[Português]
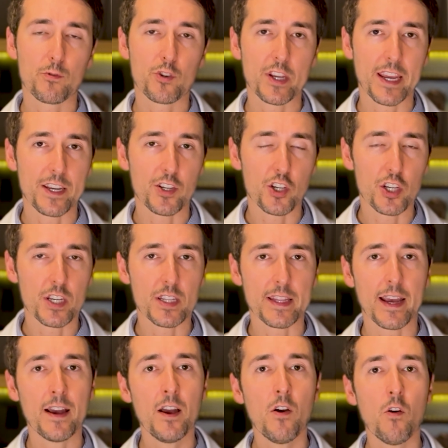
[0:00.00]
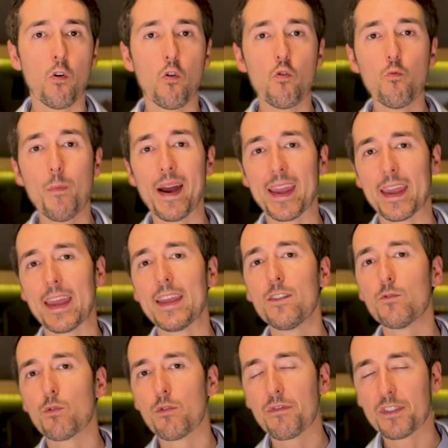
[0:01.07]
de retina ou uma
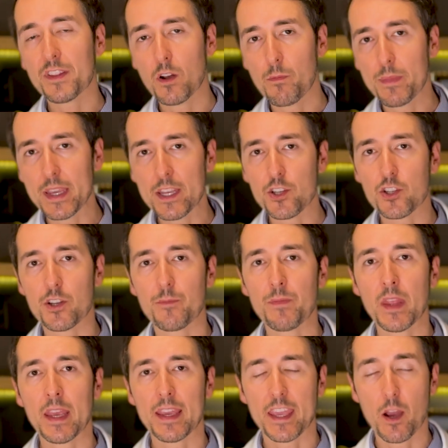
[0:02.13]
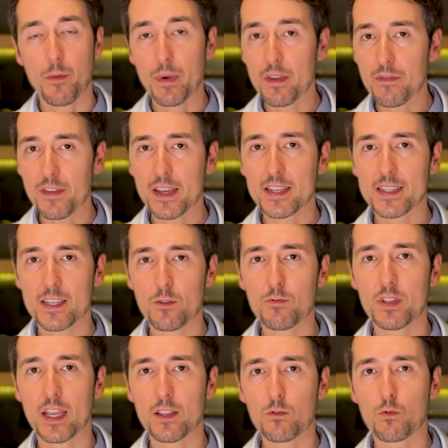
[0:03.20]
endoftalmite, que é uma infecção
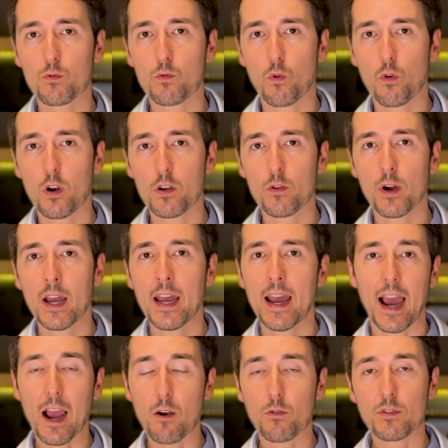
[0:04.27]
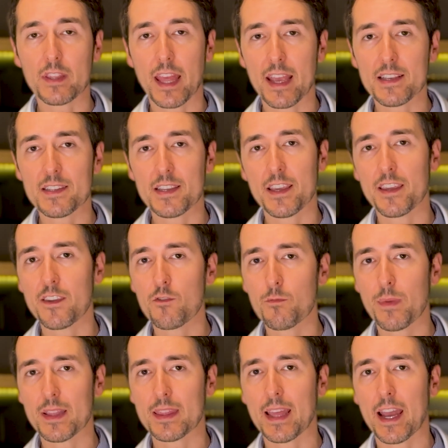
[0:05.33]
dentro do olho, acontece em
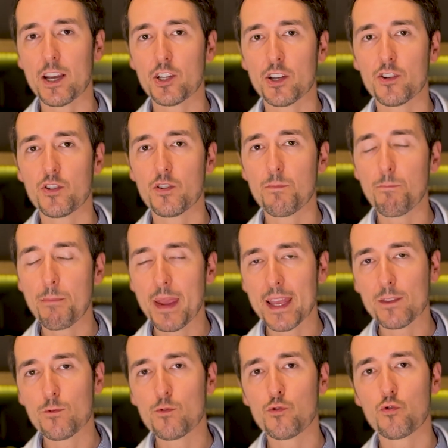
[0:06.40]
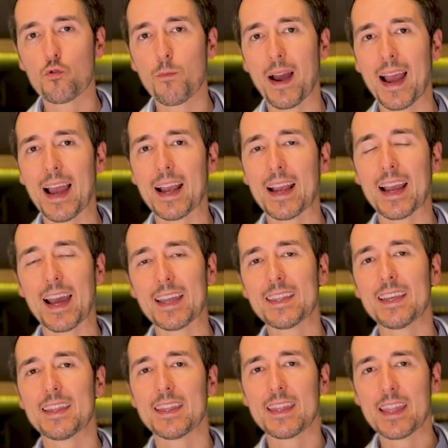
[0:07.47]
uma taxa de menos de uma a
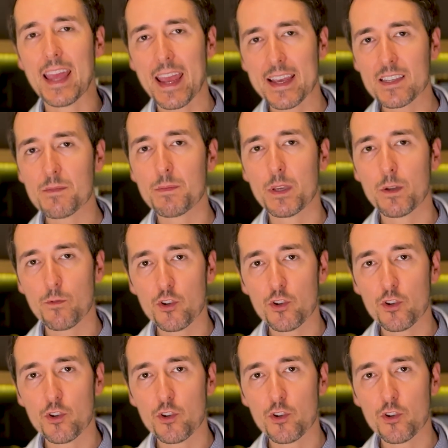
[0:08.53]
cada 10 mil